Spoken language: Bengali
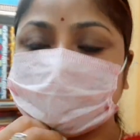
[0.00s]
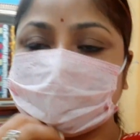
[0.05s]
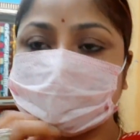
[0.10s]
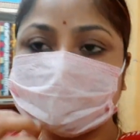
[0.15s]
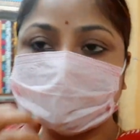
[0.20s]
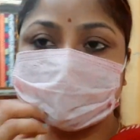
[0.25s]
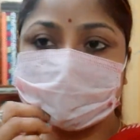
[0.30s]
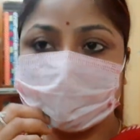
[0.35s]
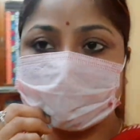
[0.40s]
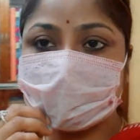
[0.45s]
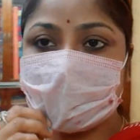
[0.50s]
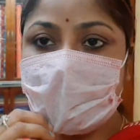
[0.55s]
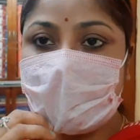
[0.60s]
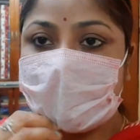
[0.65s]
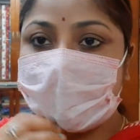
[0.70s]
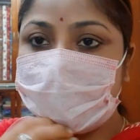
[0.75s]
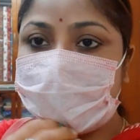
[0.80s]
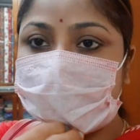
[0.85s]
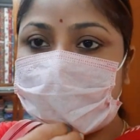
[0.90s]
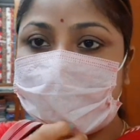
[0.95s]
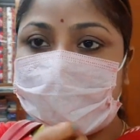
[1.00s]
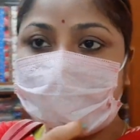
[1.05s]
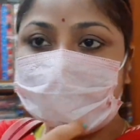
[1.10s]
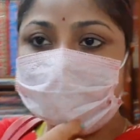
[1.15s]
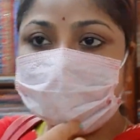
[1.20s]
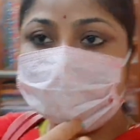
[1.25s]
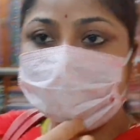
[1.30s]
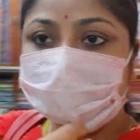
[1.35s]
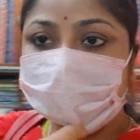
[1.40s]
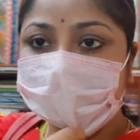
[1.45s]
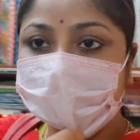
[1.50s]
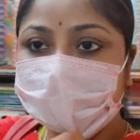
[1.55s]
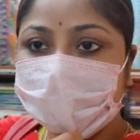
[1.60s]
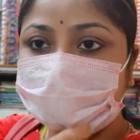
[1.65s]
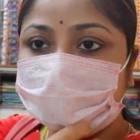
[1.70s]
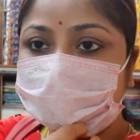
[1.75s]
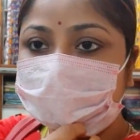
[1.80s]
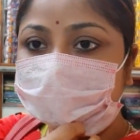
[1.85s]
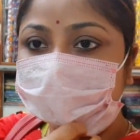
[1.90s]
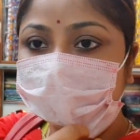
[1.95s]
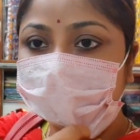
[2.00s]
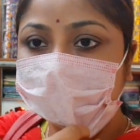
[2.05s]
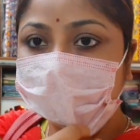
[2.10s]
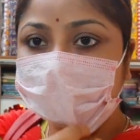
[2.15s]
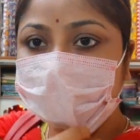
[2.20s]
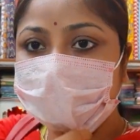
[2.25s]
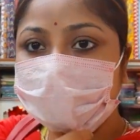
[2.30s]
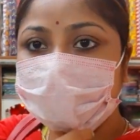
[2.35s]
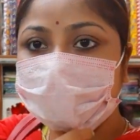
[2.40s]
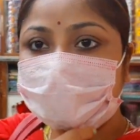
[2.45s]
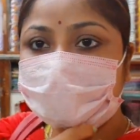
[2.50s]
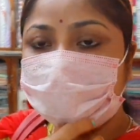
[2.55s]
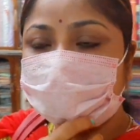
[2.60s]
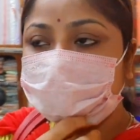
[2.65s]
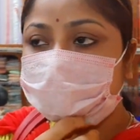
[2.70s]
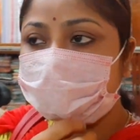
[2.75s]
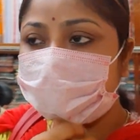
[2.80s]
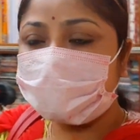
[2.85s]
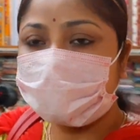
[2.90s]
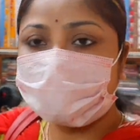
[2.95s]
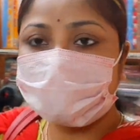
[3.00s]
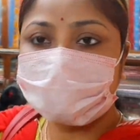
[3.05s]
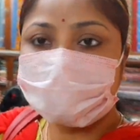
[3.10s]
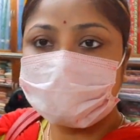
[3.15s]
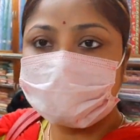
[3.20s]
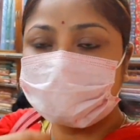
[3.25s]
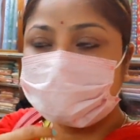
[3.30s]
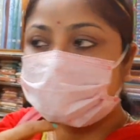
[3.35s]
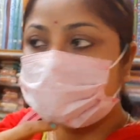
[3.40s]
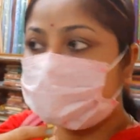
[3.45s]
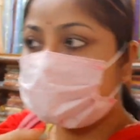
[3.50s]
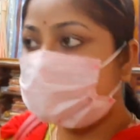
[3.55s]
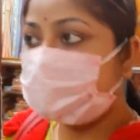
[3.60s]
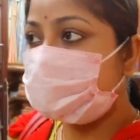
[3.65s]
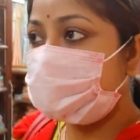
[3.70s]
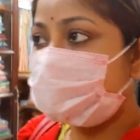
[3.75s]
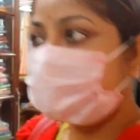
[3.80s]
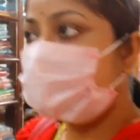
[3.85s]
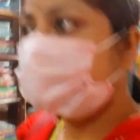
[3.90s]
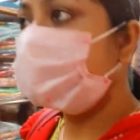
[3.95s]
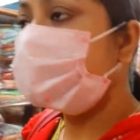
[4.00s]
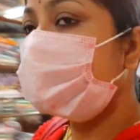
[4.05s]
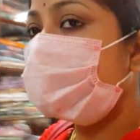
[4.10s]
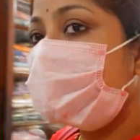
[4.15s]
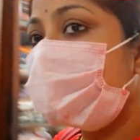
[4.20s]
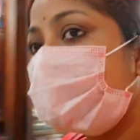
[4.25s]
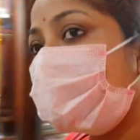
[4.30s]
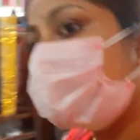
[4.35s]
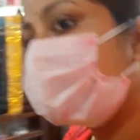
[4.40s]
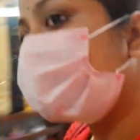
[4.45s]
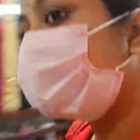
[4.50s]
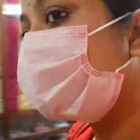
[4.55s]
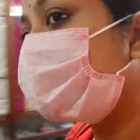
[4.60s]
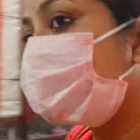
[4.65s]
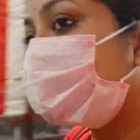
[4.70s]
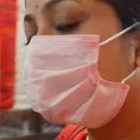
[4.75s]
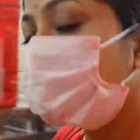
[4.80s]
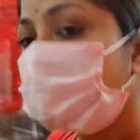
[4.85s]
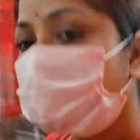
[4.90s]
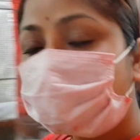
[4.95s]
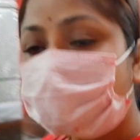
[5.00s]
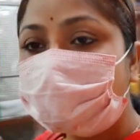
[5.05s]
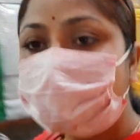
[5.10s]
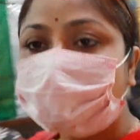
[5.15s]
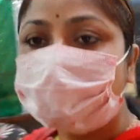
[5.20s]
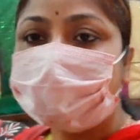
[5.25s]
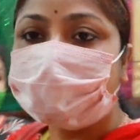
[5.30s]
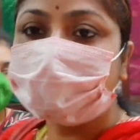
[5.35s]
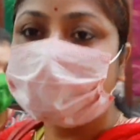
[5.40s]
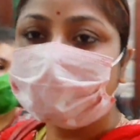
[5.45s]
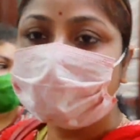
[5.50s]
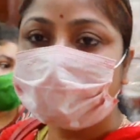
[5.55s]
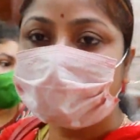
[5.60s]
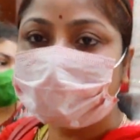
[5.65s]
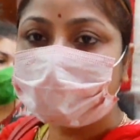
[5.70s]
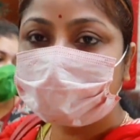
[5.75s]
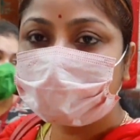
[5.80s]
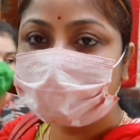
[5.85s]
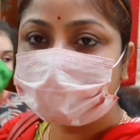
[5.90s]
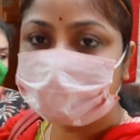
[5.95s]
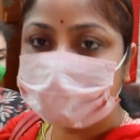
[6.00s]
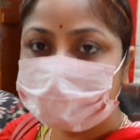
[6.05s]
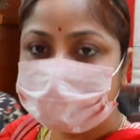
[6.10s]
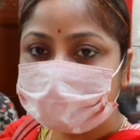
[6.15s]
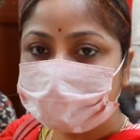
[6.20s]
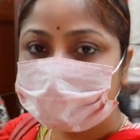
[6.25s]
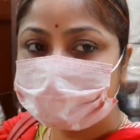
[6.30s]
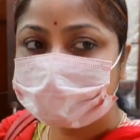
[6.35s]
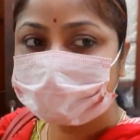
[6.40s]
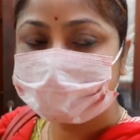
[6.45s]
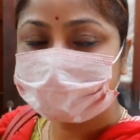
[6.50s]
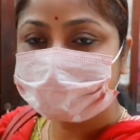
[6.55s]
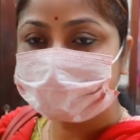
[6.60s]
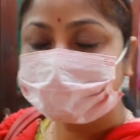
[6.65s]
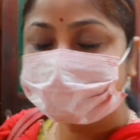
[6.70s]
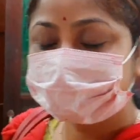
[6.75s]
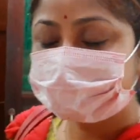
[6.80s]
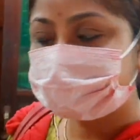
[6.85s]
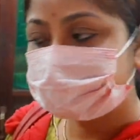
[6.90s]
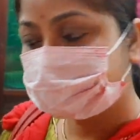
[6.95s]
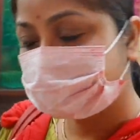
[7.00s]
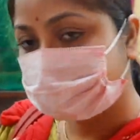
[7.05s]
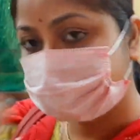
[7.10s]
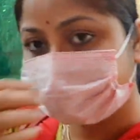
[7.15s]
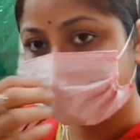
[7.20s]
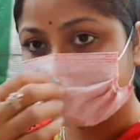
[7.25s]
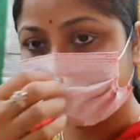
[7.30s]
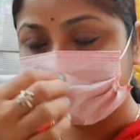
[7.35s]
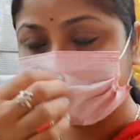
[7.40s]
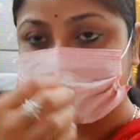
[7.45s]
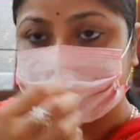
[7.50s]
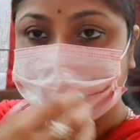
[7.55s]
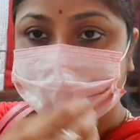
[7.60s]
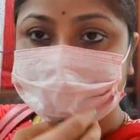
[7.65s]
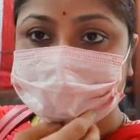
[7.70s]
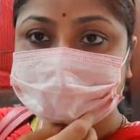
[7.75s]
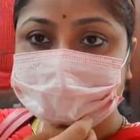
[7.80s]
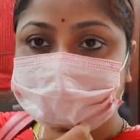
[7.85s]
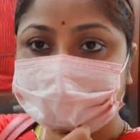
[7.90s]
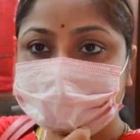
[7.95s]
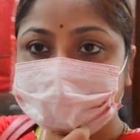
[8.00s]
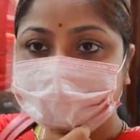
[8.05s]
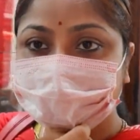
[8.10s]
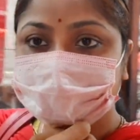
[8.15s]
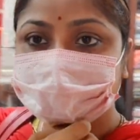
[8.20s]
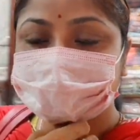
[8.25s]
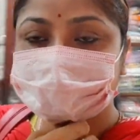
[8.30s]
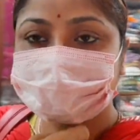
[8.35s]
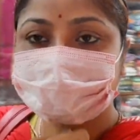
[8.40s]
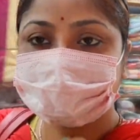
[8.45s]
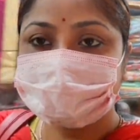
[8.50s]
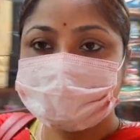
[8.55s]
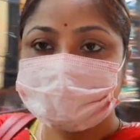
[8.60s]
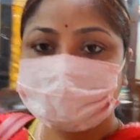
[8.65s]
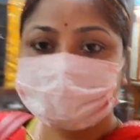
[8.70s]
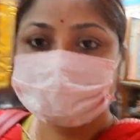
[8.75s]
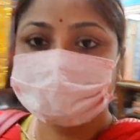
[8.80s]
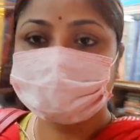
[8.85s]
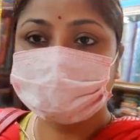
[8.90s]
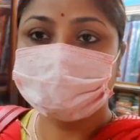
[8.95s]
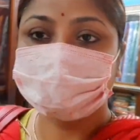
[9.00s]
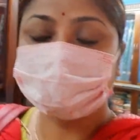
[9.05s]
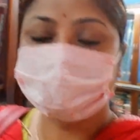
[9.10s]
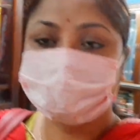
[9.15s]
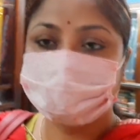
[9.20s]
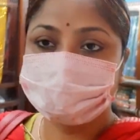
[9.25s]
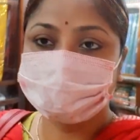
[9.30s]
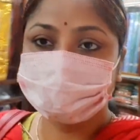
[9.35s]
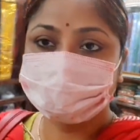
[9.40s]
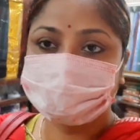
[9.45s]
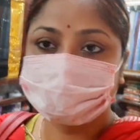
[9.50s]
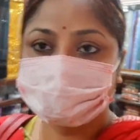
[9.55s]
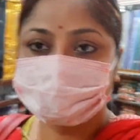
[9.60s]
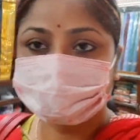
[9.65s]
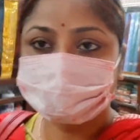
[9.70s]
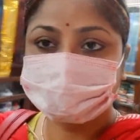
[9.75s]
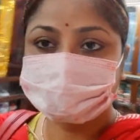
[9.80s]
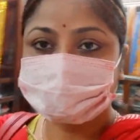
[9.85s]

করে না তো যেই দোকানে আমরা এসেছি দোকানের নামটা তোমাদেরকে বলে দিই এই দোকানের নাম হচ্ছে রূপাঞ্জলি রূপাঞ্জলিতে আমরা এসেছি রূপাঞ্জলি পাশের এই ডিপার্টমেন্টটা আলাদা এখানে ঠাকুরের